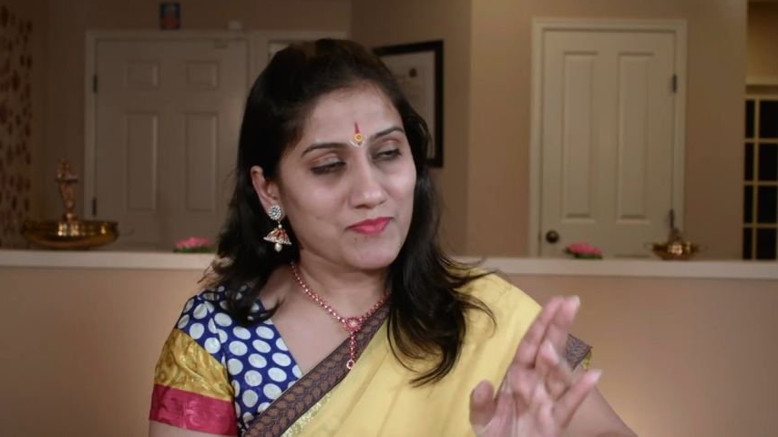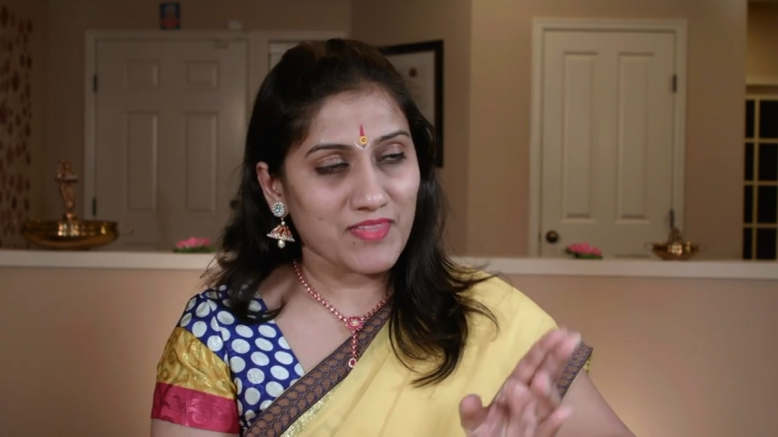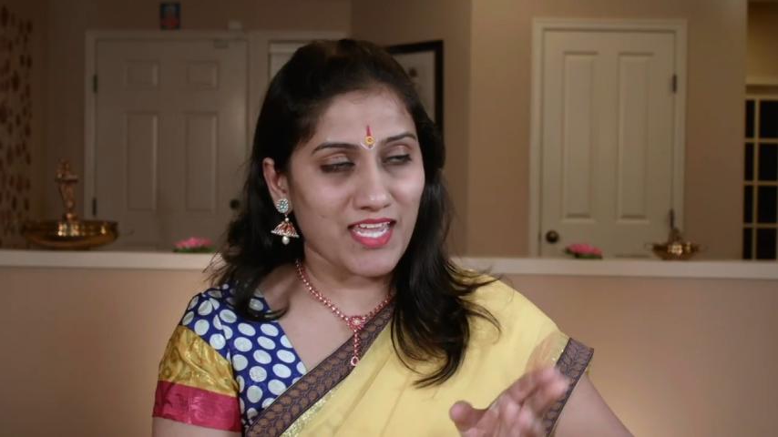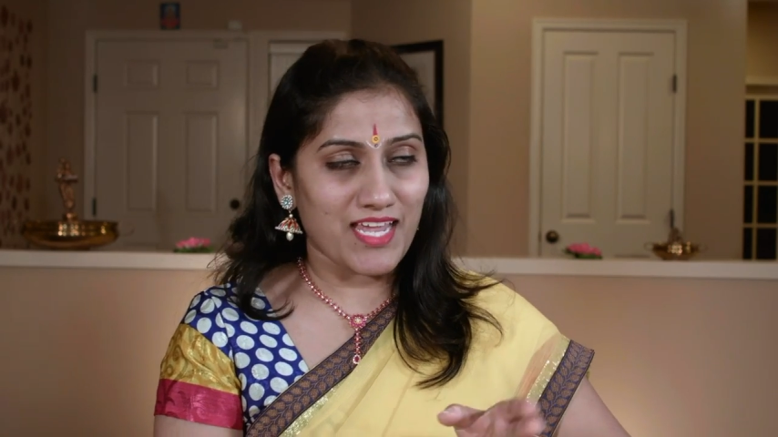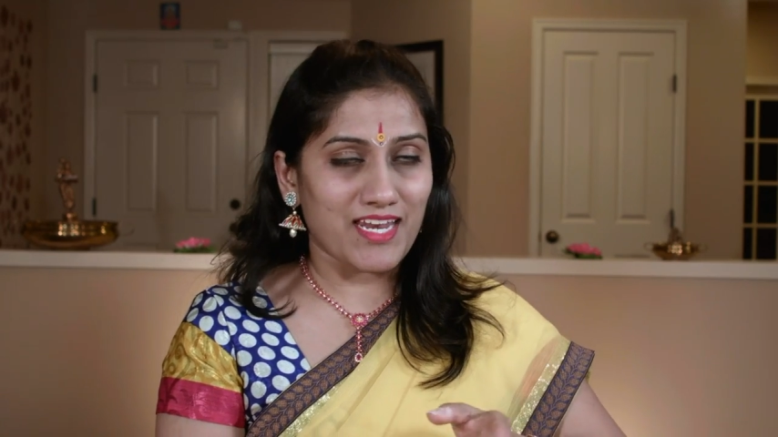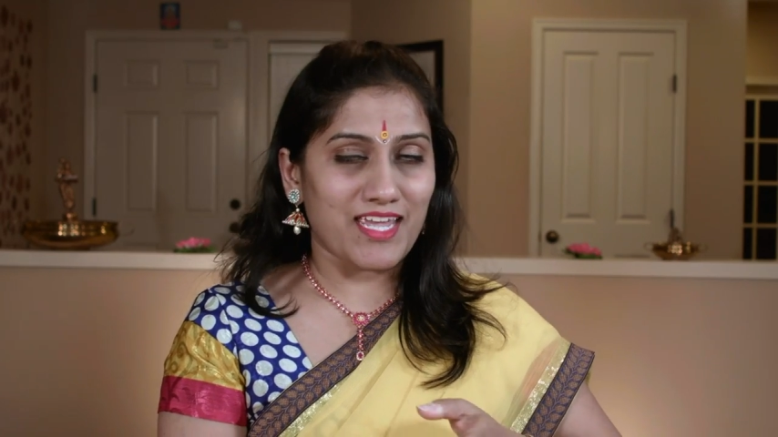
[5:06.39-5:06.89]

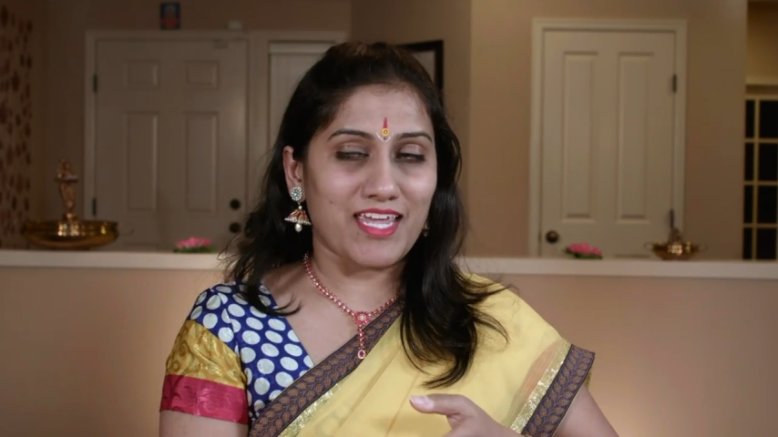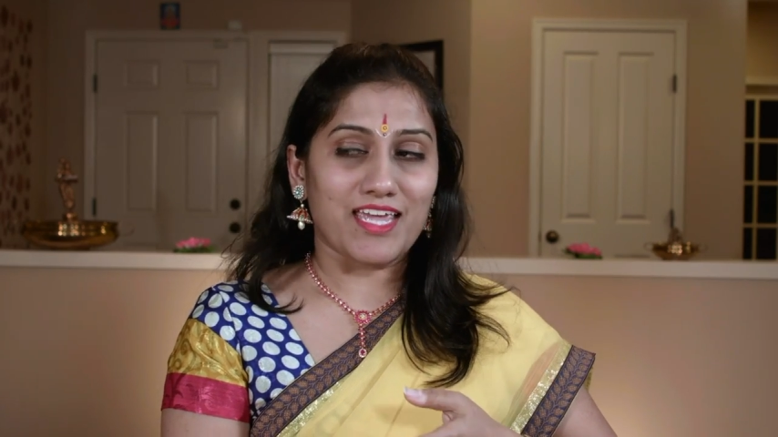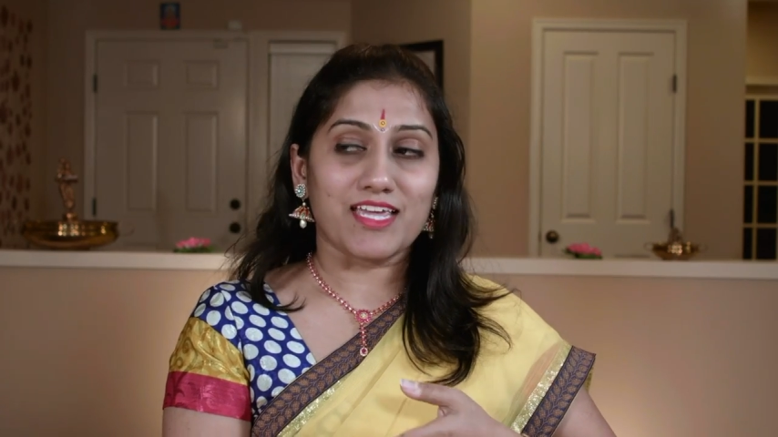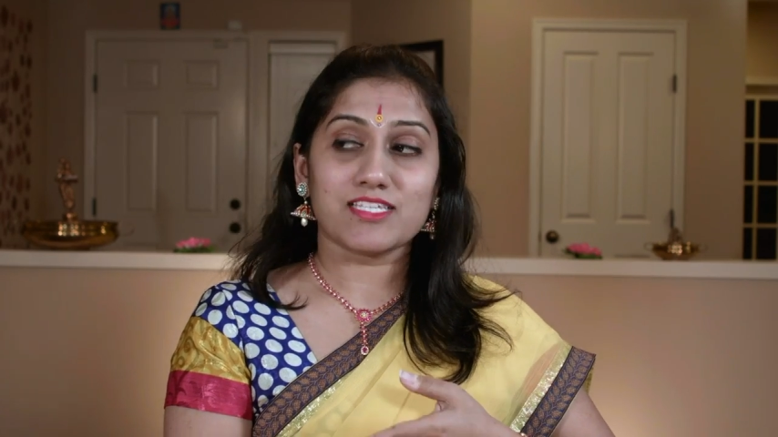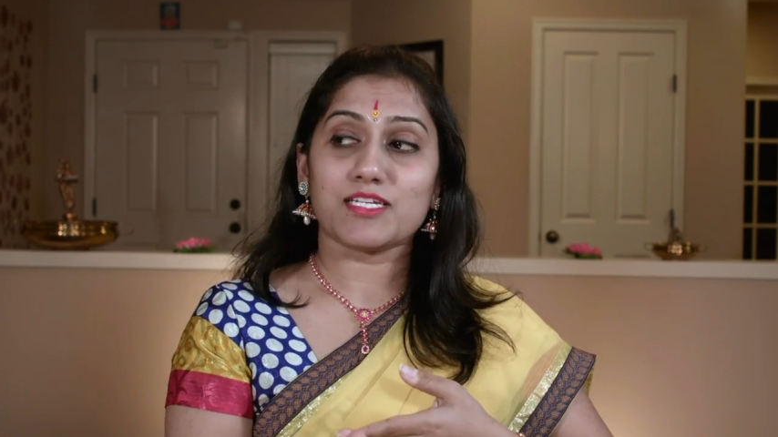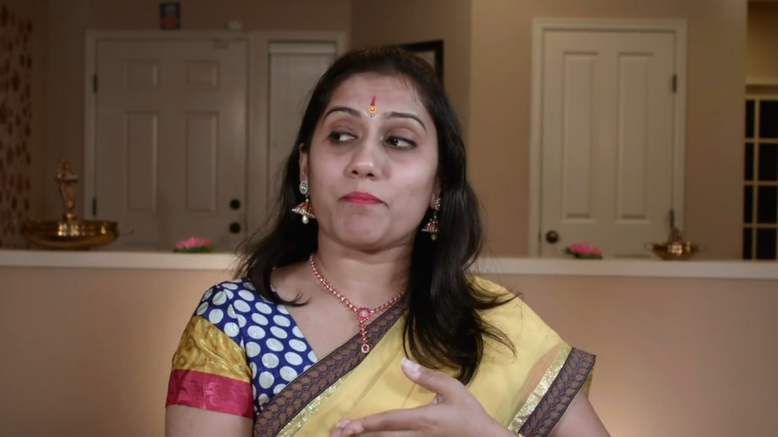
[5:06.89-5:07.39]
నేనే
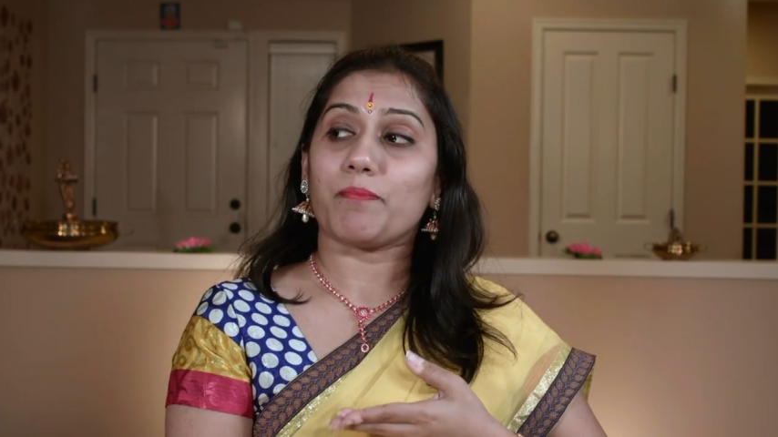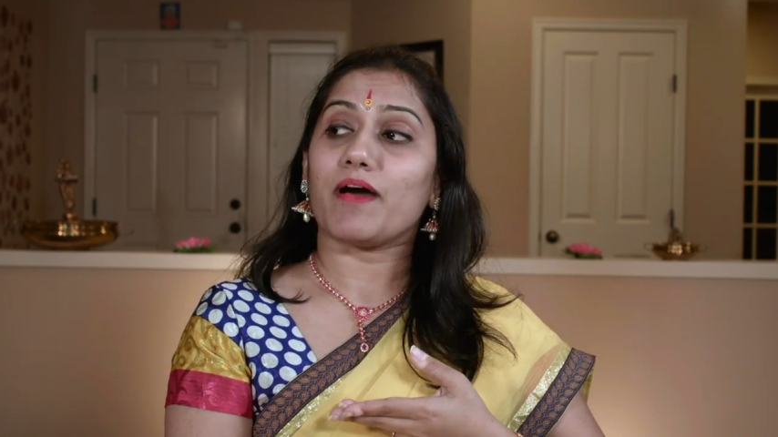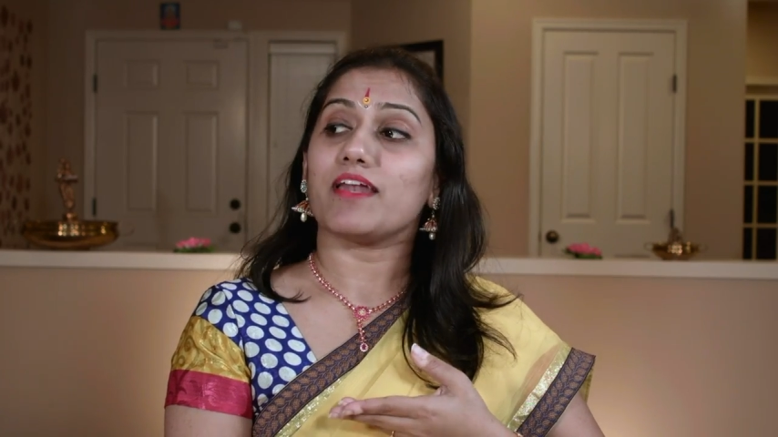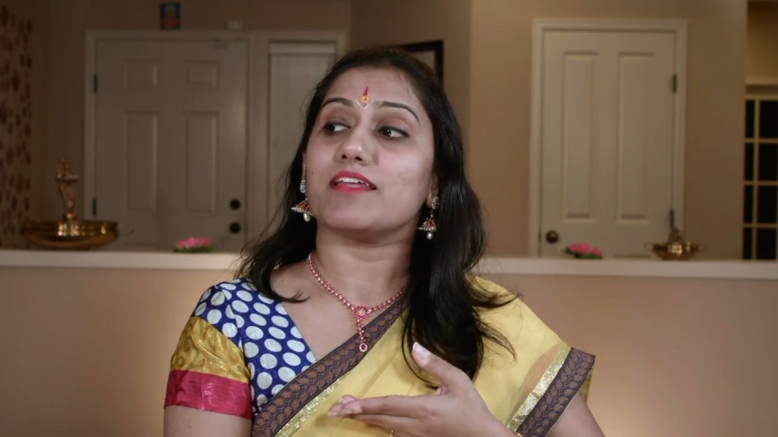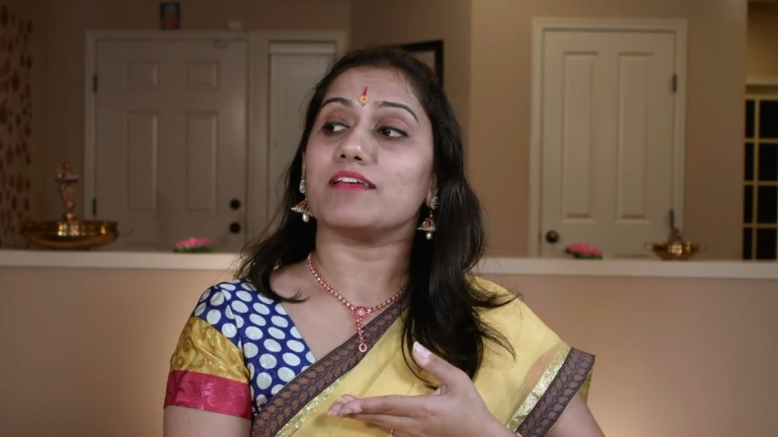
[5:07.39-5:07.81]
చెప్పాలి